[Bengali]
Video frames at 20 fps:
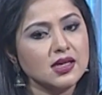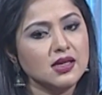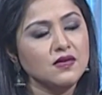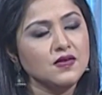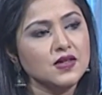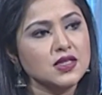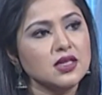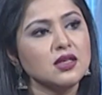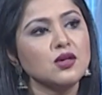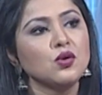
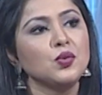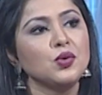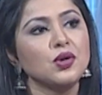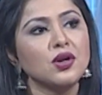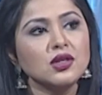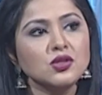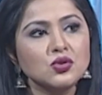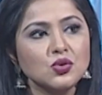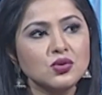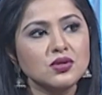টেলিভিশনে
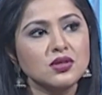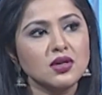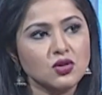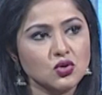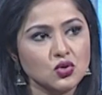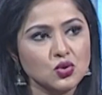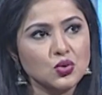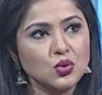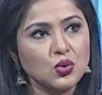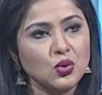অভিনয় টুক টুকটাক
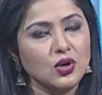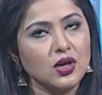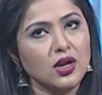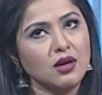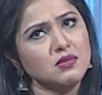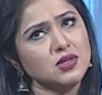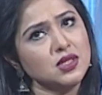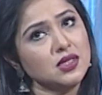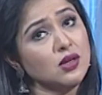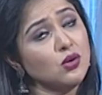শুরু করলাম
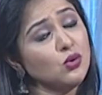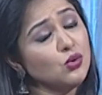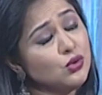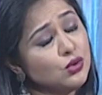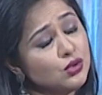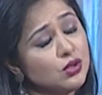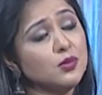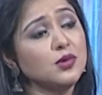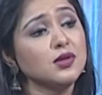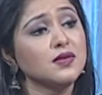সেটা
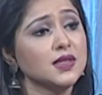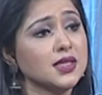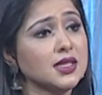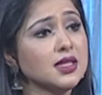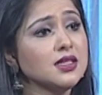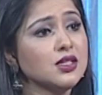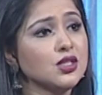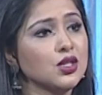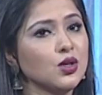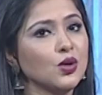অন্যতম
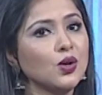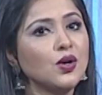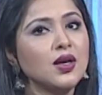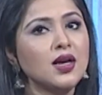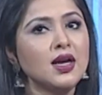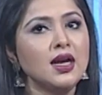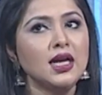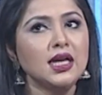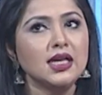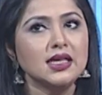রিজন ছিল
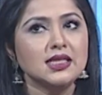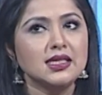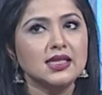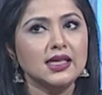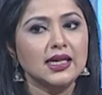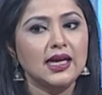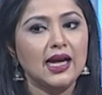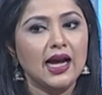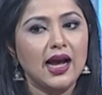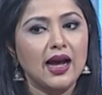যে
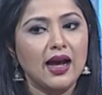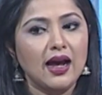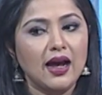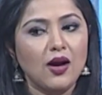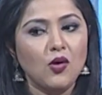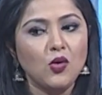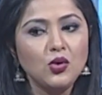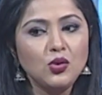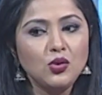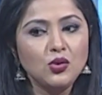
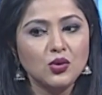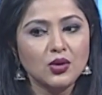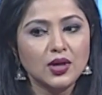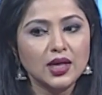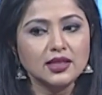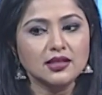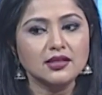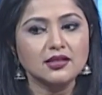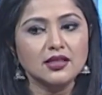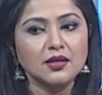অন্য
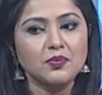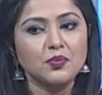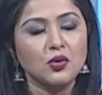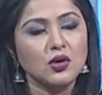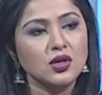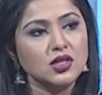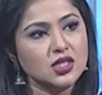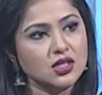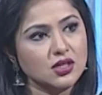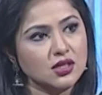ক্ষেত্রে
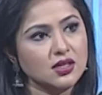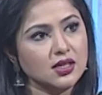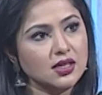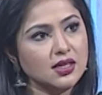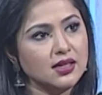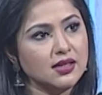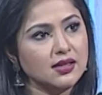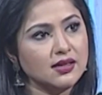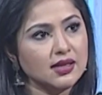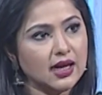পরিচিতি
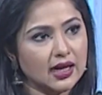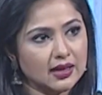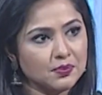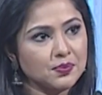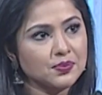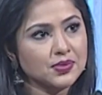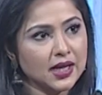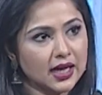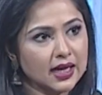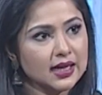না
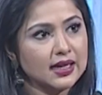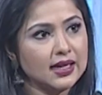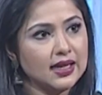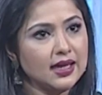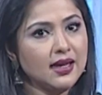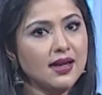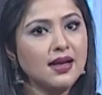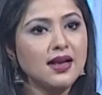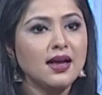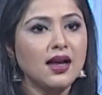থাকলে
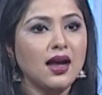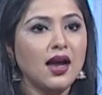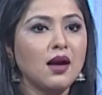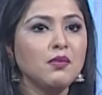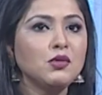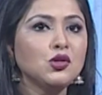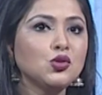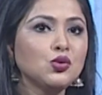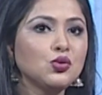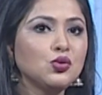
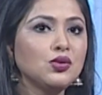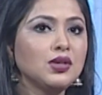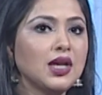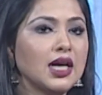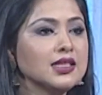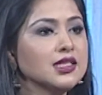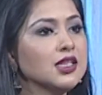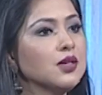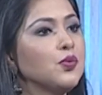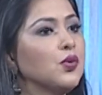আমি শুধু
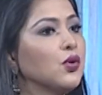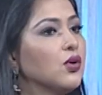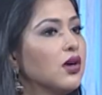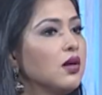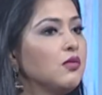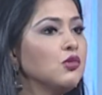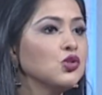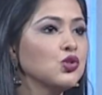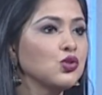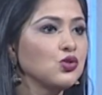নাচের
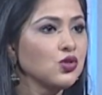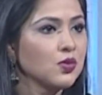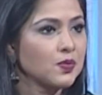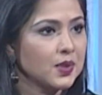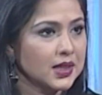প্রোগ্রামও সুযোগ